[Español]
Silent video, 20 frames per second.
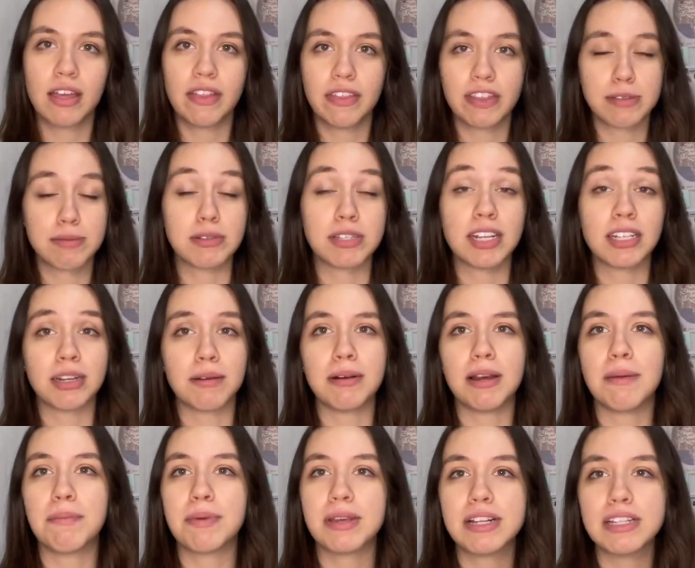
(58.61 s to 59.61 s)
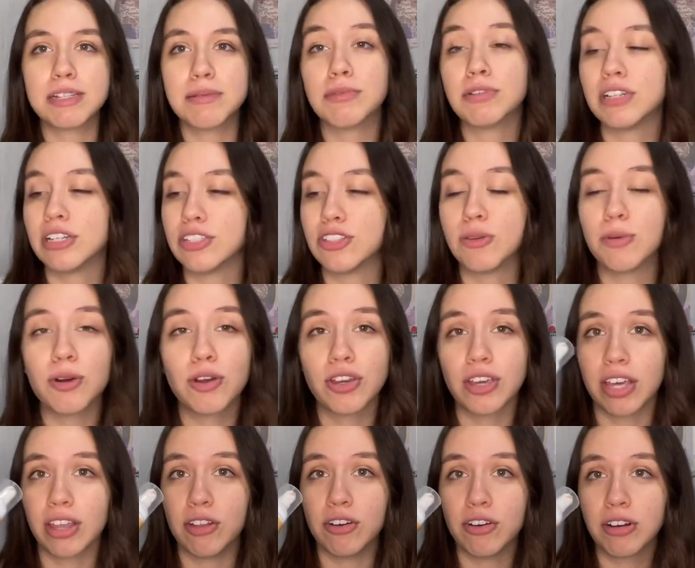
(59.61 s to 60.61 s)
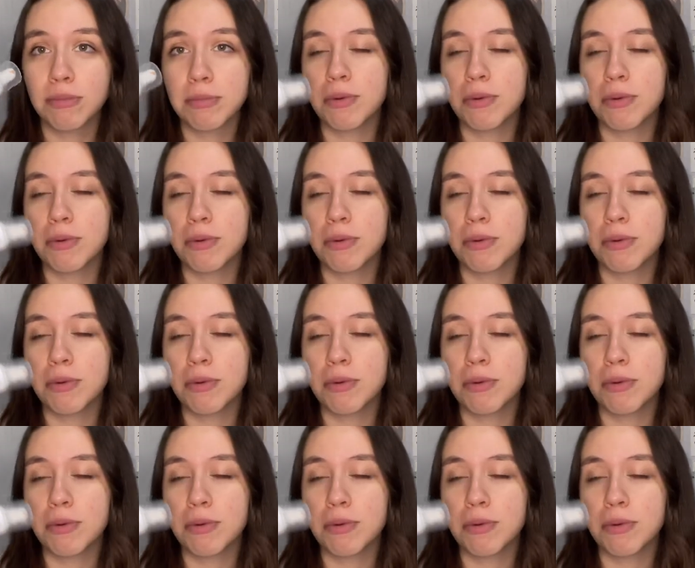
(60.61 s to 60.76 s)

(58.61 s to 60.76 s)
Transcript: Después de tratarme la piel siempre utilizo bloqueador.